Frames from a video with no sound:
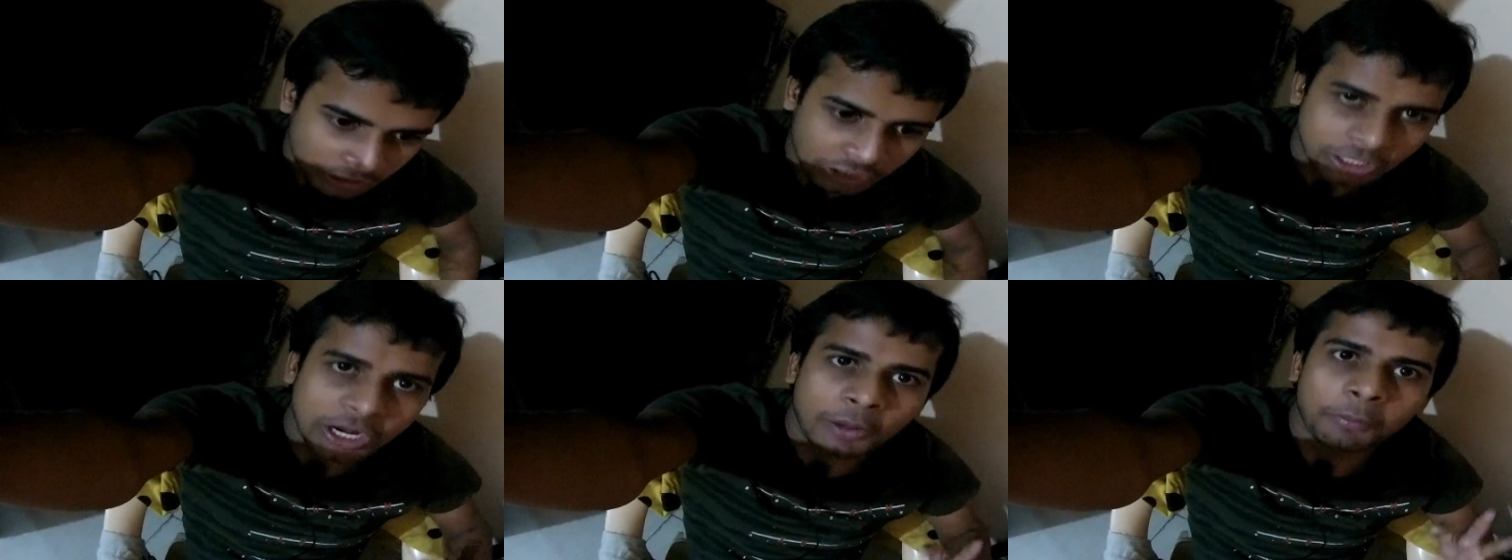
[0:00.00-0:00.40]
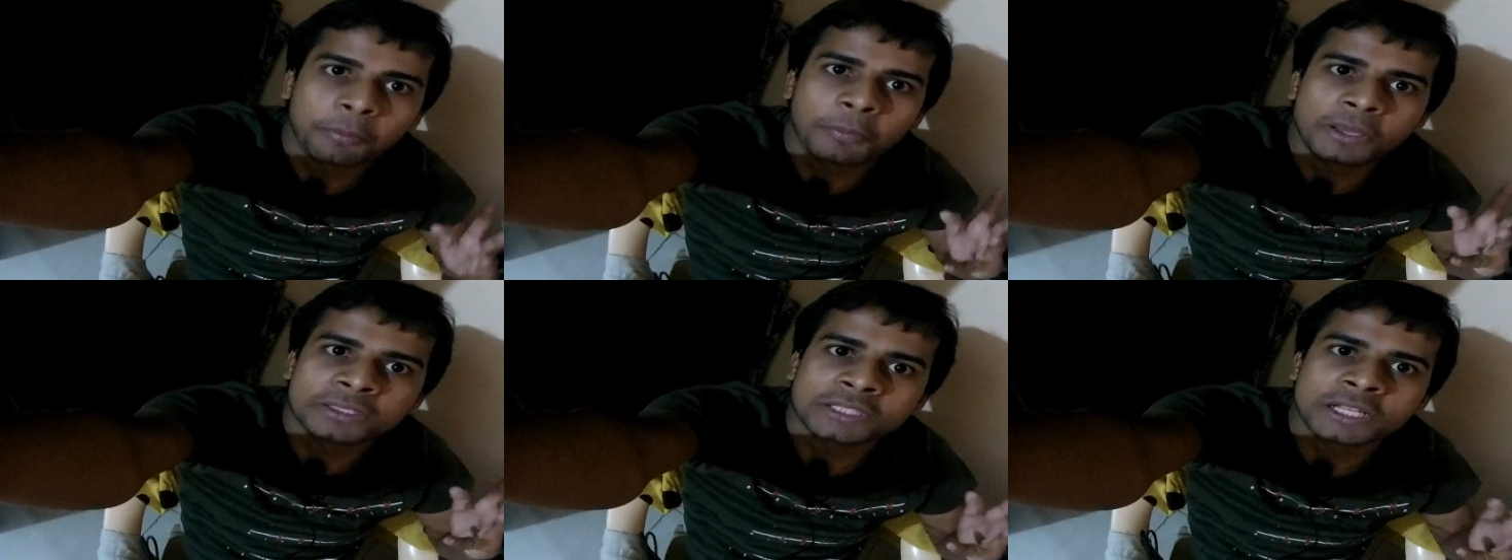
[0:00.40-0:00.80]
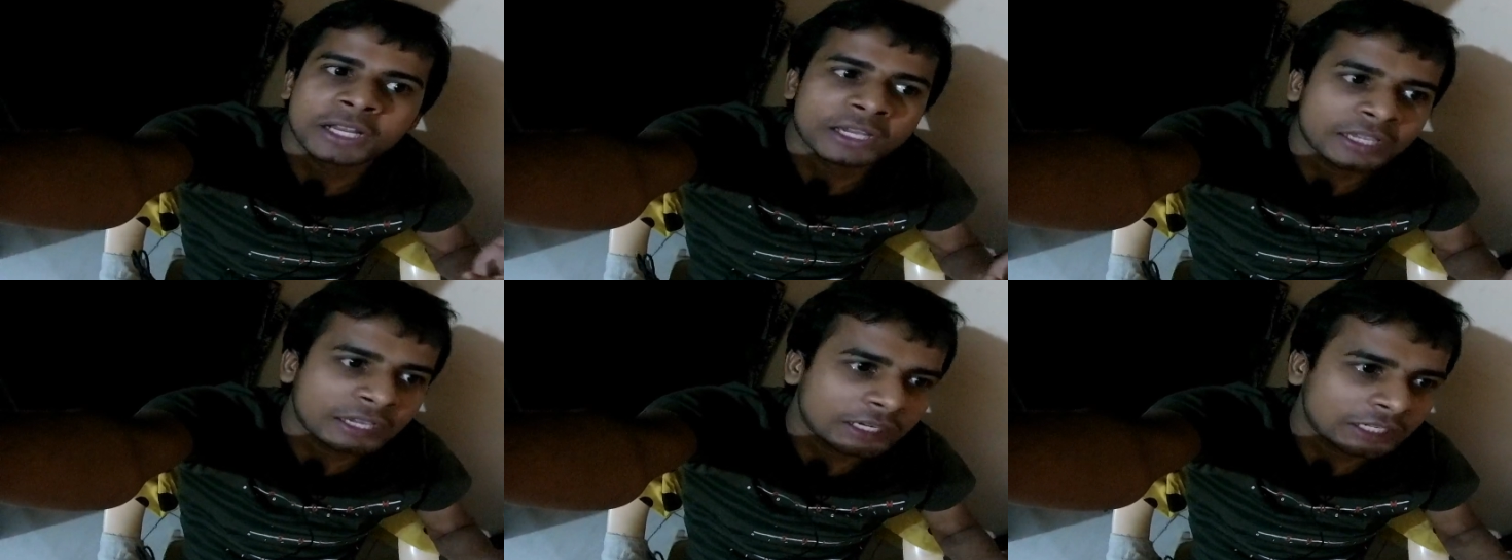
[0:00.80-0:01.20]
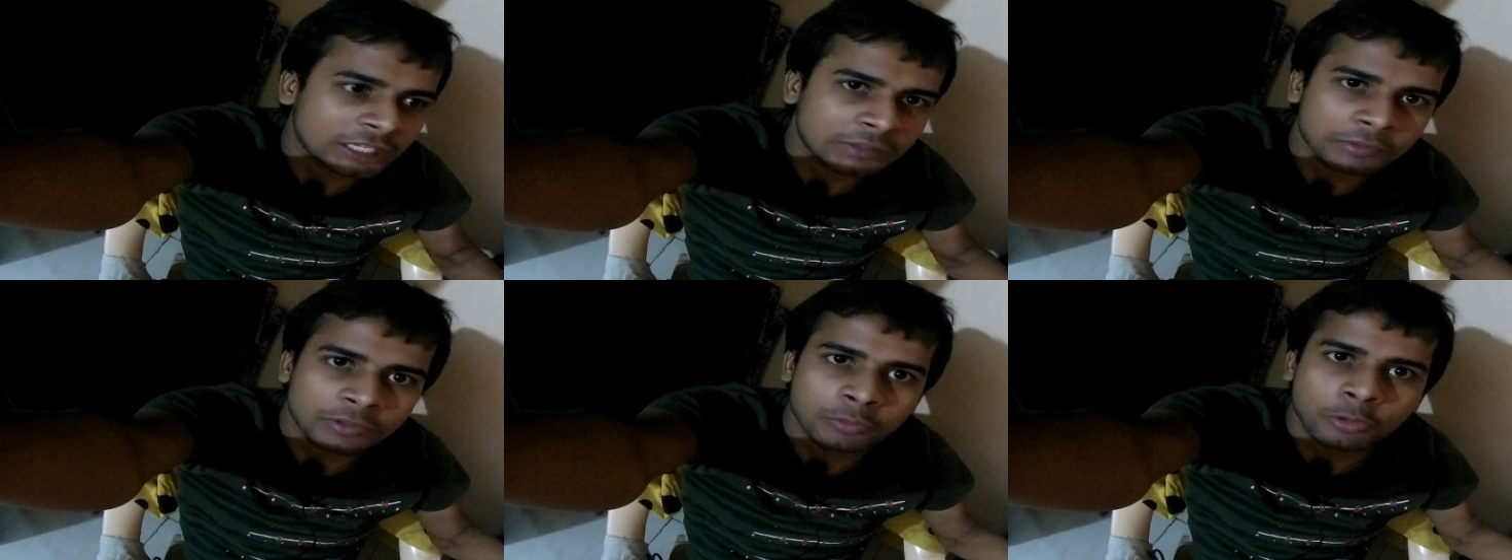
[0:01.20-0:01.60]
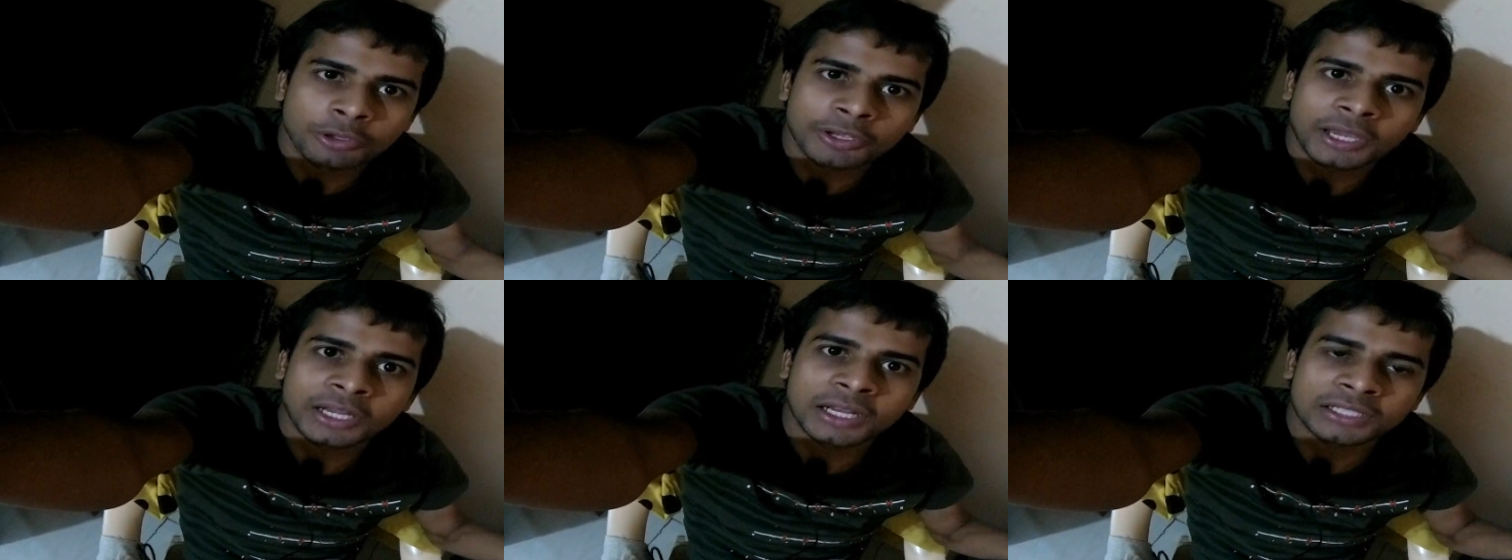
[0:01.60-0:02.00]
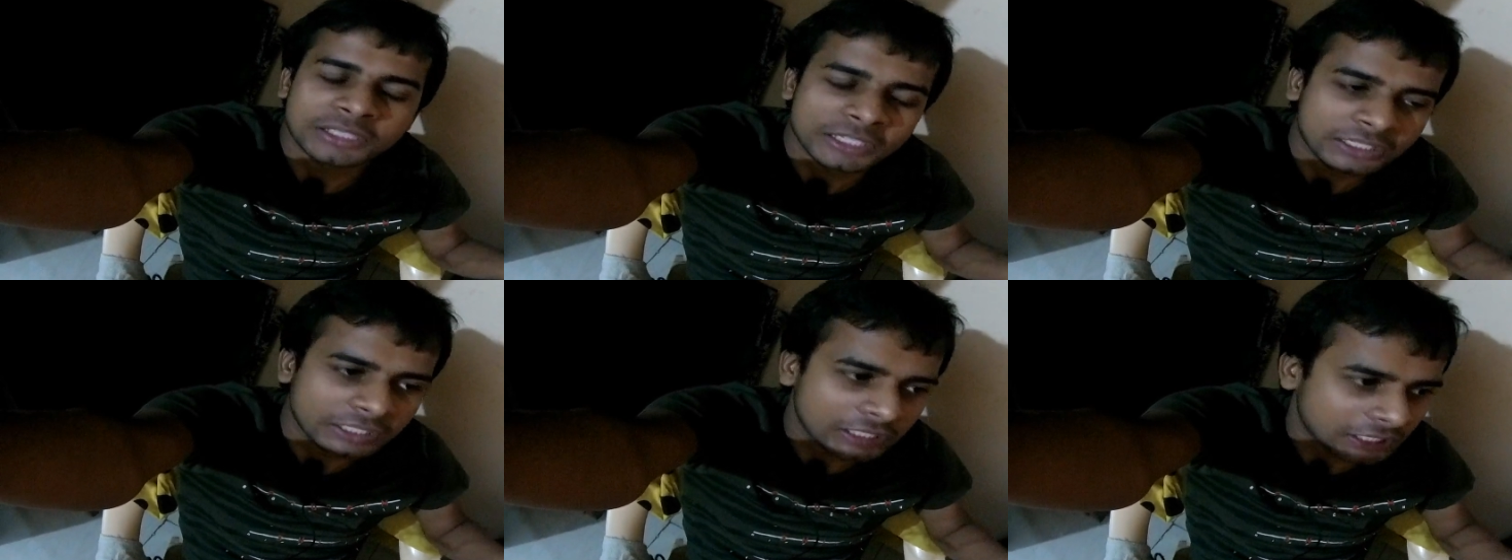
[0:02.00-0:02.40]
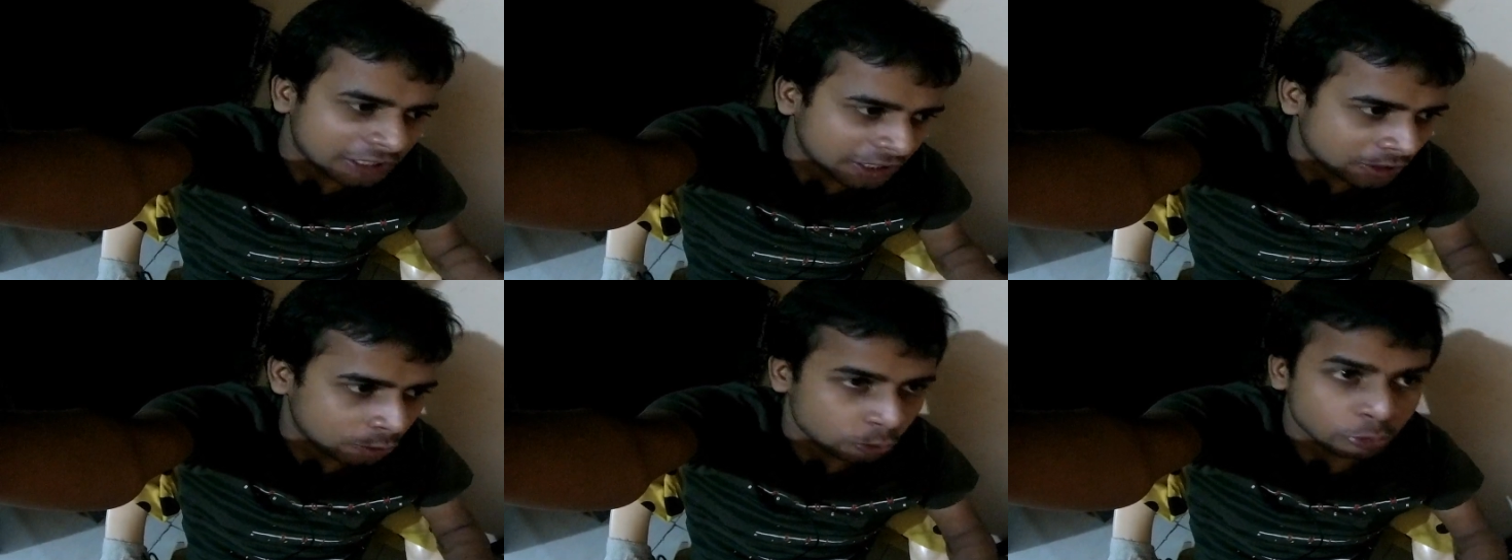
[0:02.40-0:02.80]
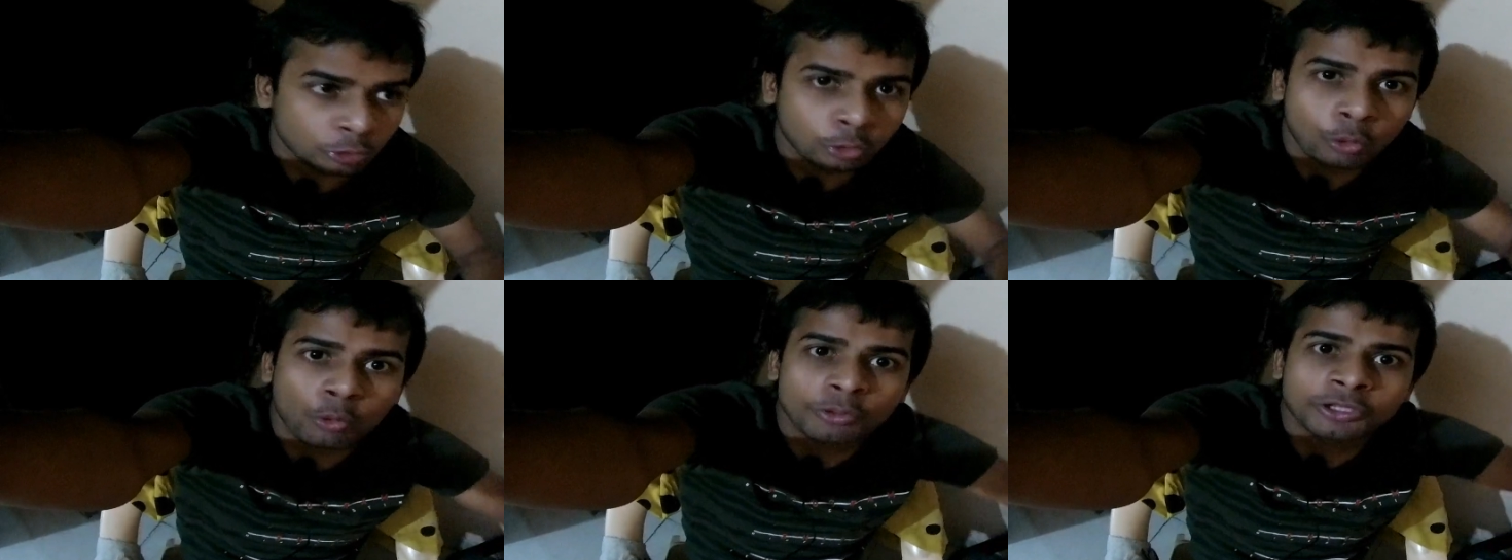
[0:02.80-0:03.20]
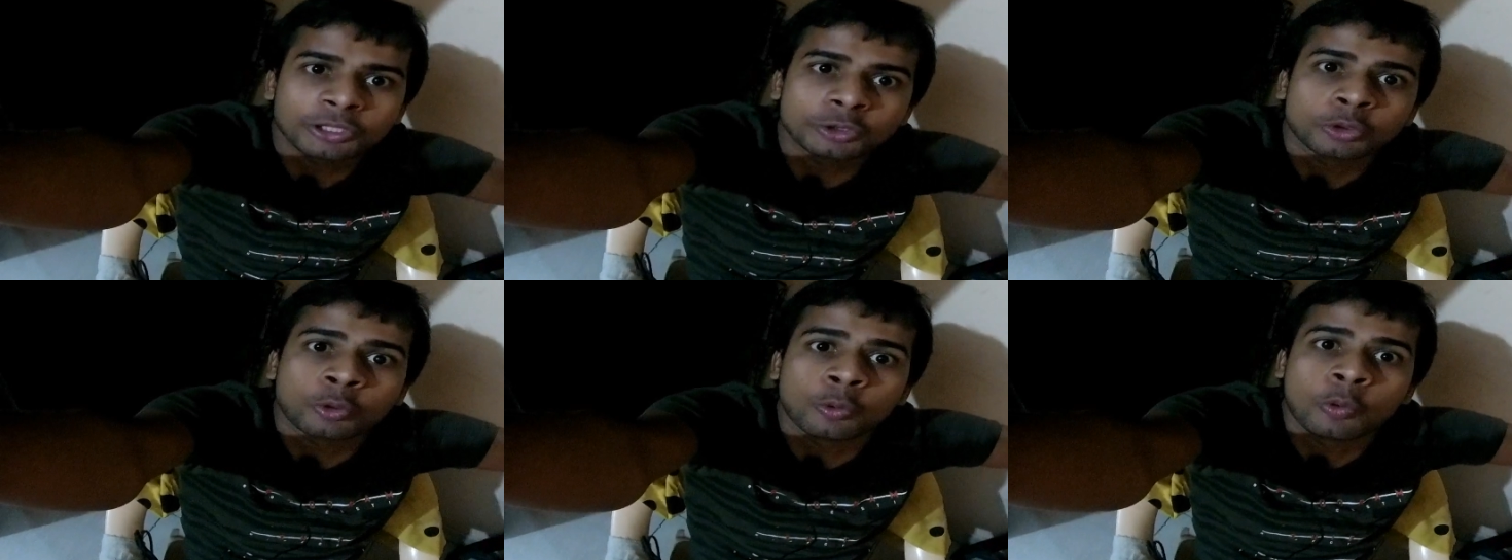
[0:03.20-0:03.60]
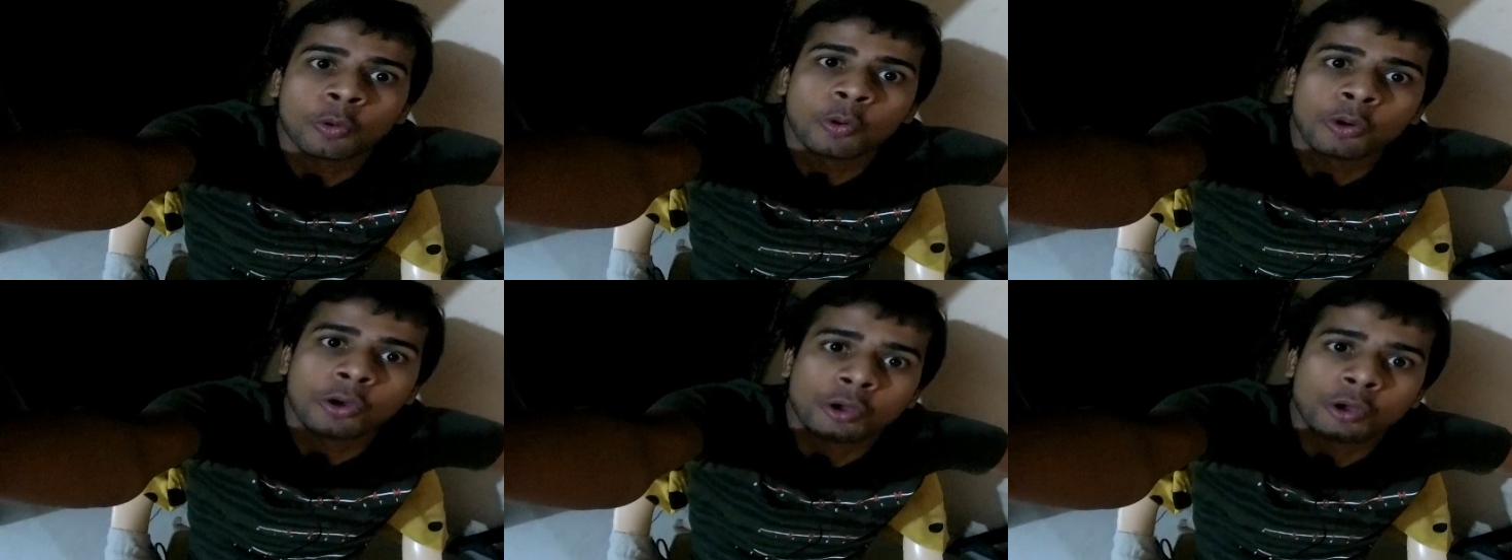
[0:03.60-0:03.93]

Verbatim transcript: ना पैसा लगेगा डिलीवरी बॉय का ना सैलरी लगेगा ना कोई ड्रोन के थ्रू हो